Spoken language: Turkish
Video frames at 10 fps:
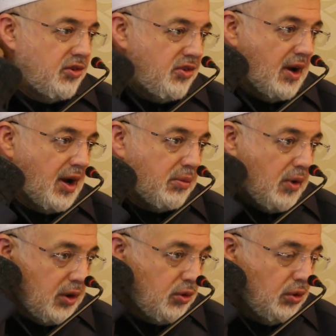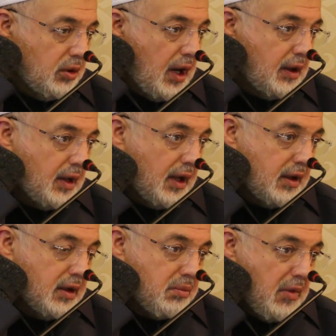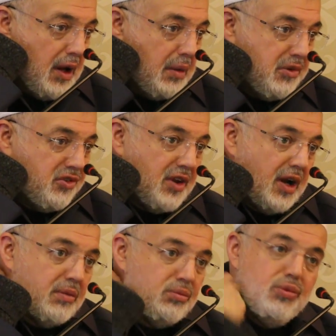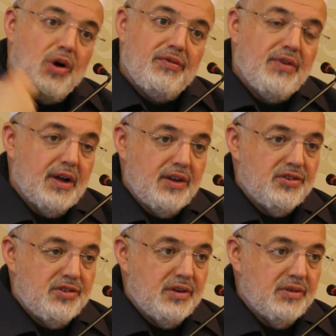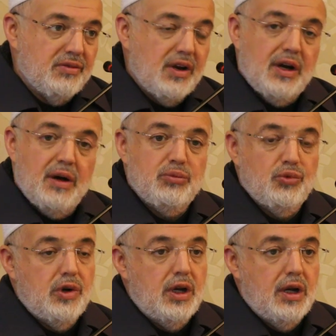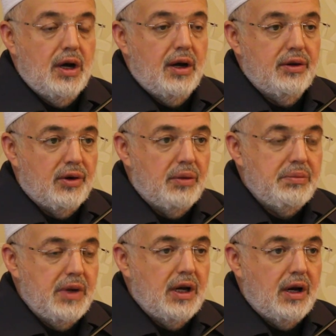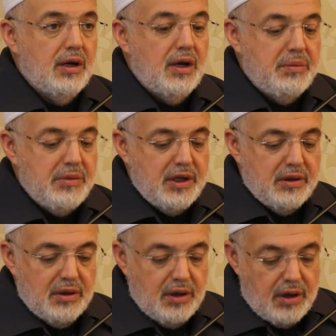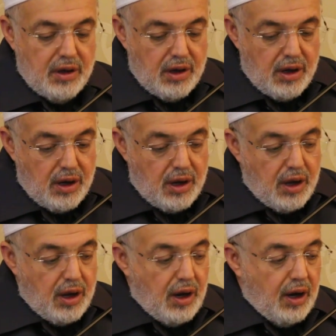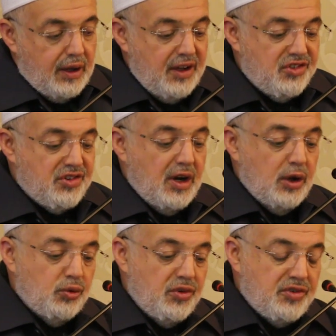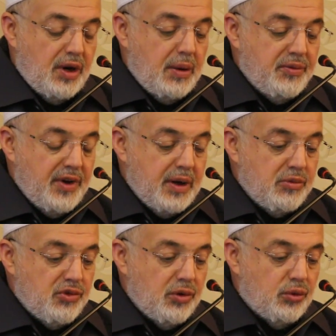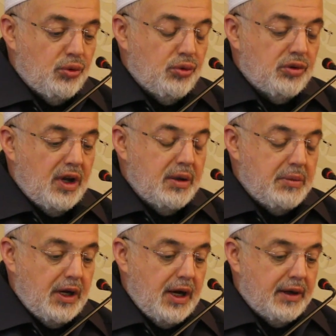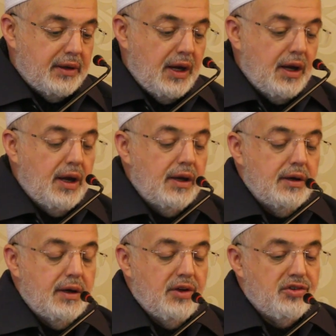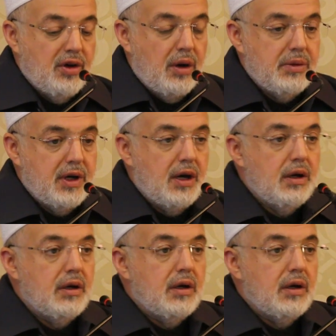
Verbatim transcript: Cenab-ı Hak yollarından gitmeye bizleri muvaffak etsin. Elhamdülillahi Rabbil Alemin. Aleyhisselatü Vesselam Efendimizin ruh tayyibelerine, ehline, ashabına,